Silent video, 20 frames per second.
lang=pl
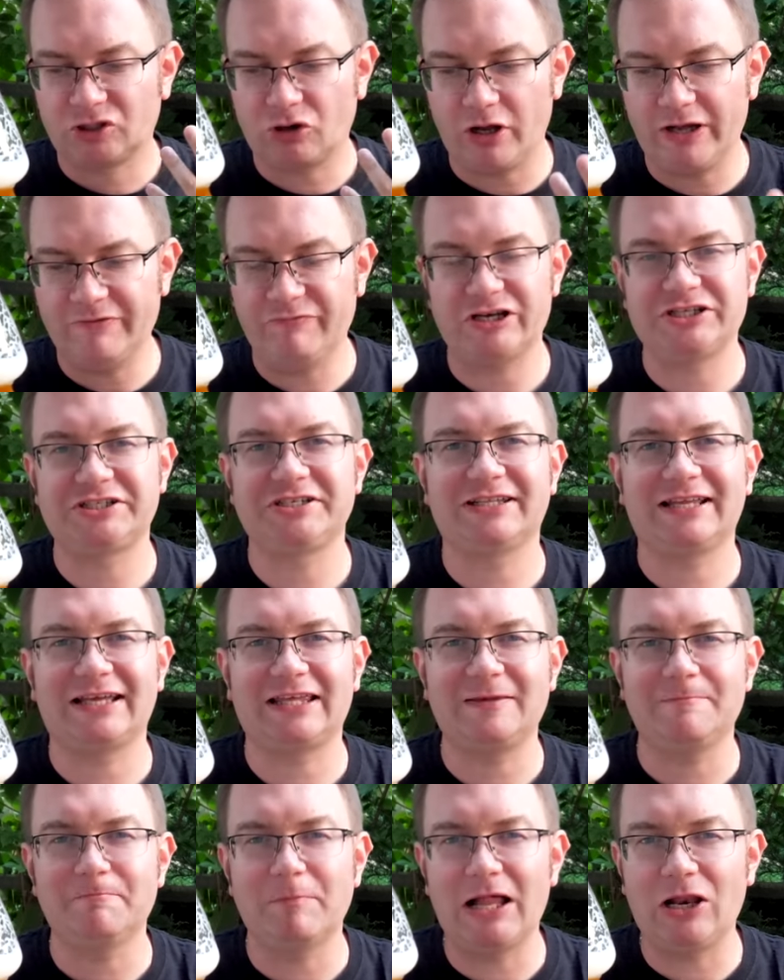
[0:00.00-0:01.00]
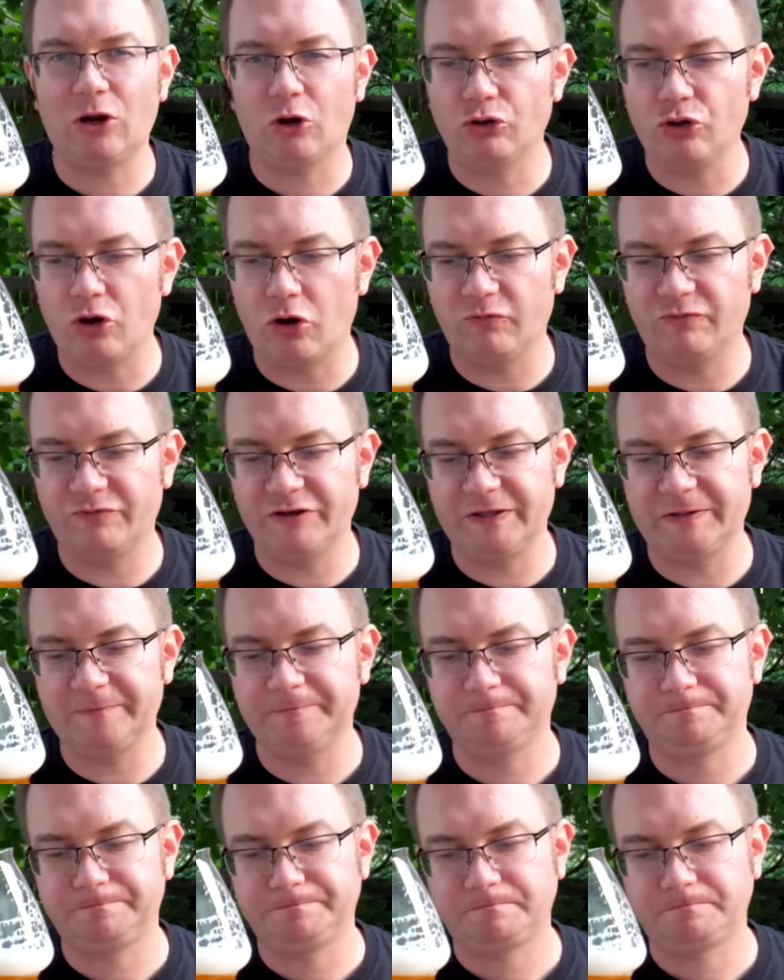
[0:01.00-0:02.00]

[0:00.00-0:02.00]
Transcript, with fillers: trochę właśnie taki melonowy.